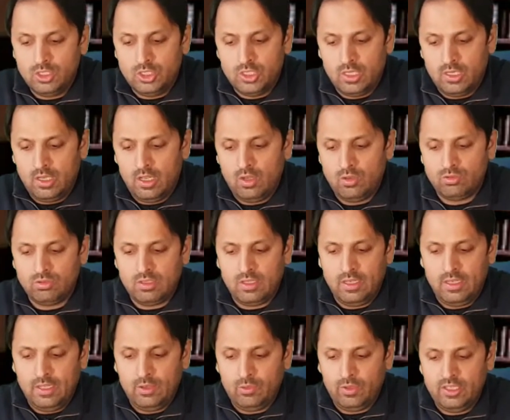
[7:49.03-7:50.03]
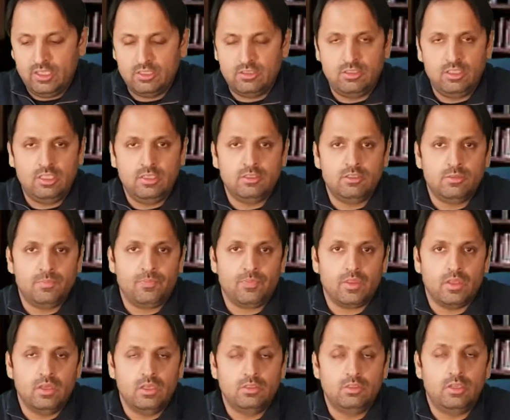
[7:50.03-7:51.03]
जर्नल उसने कोई ऐसी
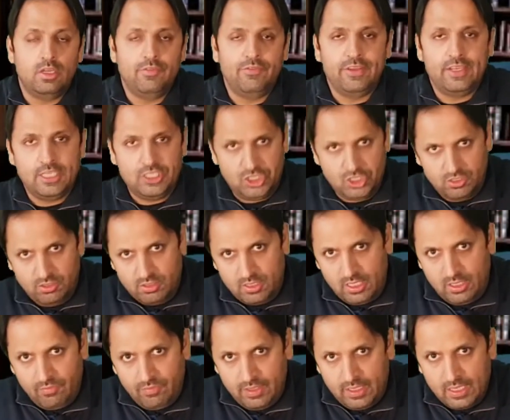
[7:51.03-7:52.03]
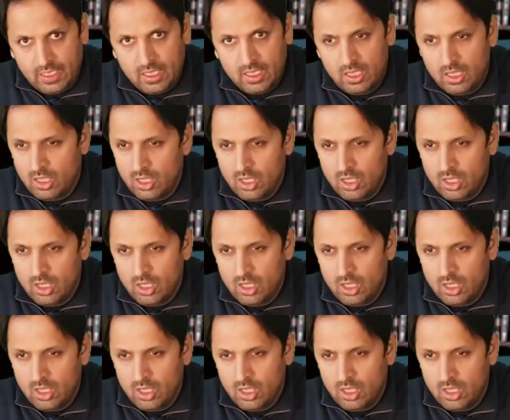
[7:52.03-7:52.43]
सर्टिफिकेशन स्कीम ही है